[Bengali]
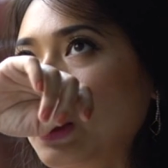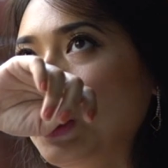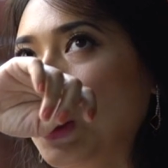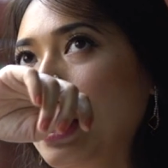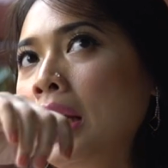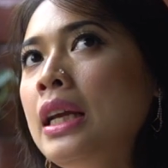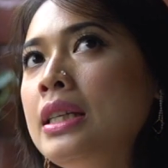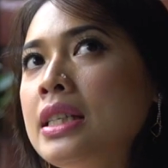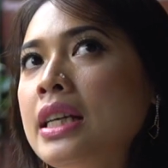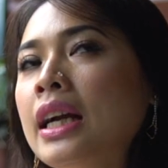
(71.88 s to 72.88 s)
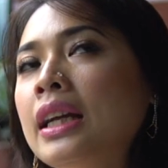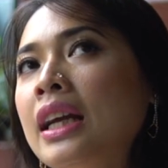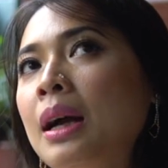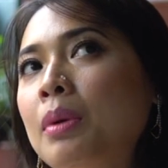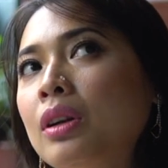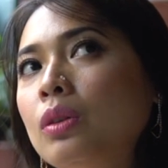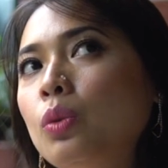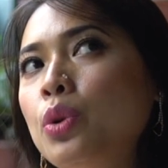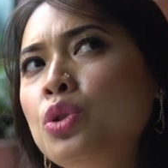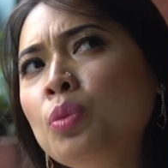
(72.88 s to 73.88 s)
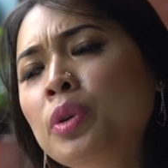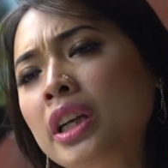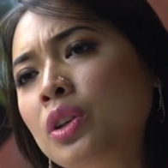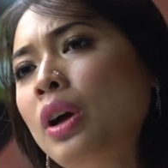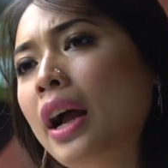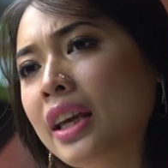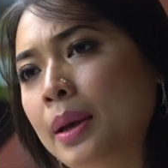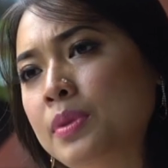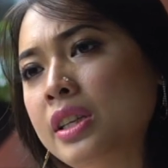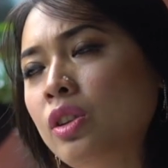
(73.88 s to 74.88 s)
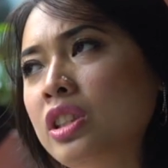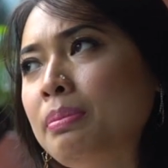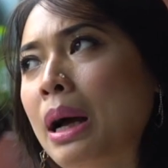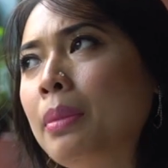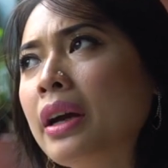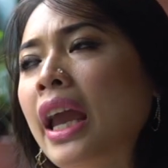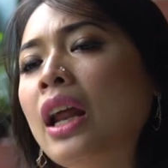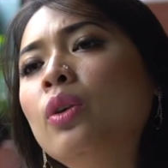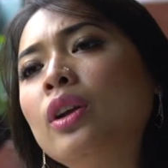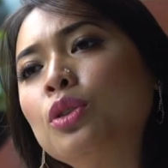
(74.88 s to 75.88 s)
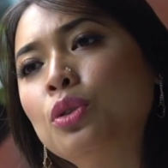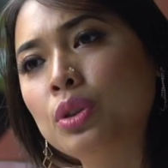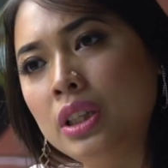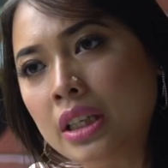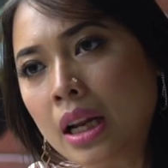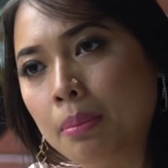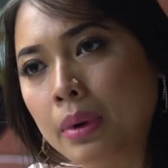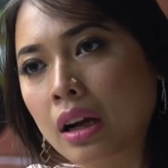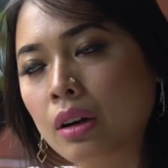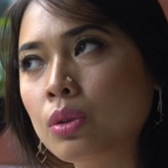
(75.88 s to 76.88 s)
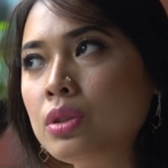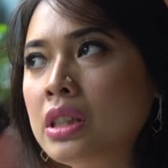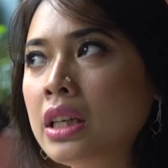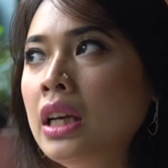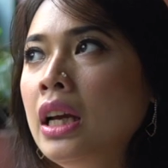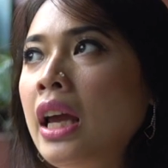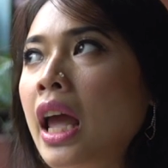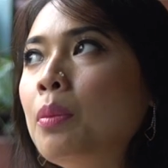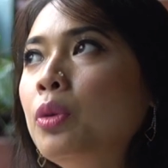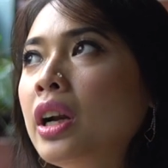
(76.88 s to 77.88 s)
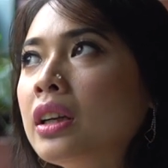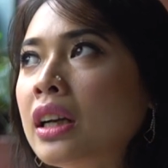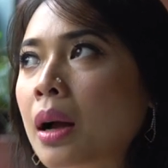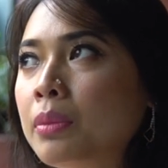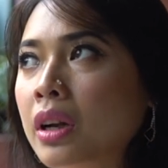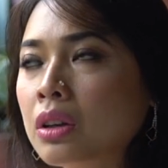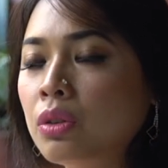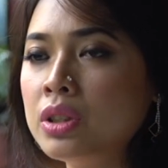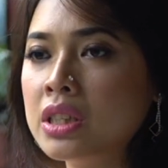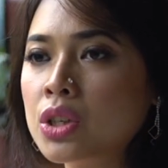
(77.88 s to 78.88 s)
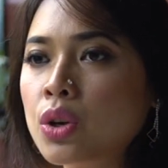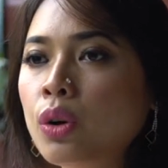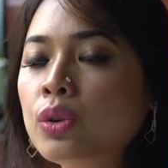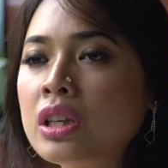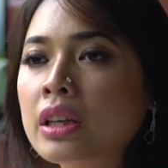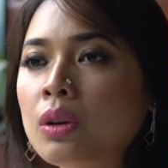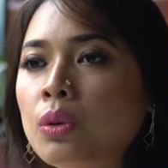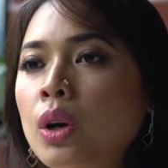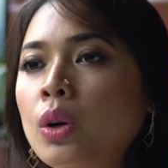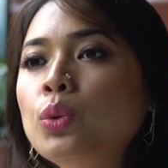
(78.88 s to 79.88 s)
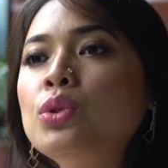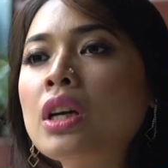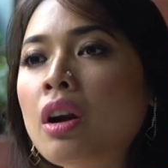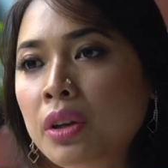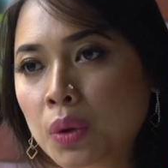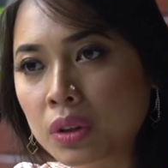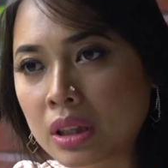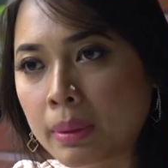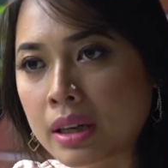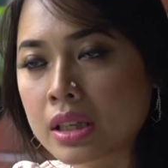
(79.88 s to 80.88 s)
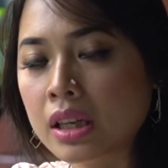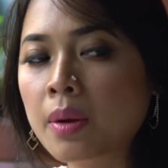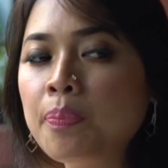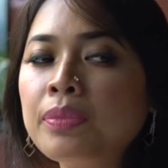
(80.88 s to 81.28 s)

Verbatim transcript: তো সেই জায়গাটায় আমার ওই সময়টা একটু আক্ষেপ ছিল যে বাবা কেন এত কঠিন নাম রাখলো যে এমন একটা নাম রাখলো যেটা সহজে কেউ উচ্চারণই করতে পারছে না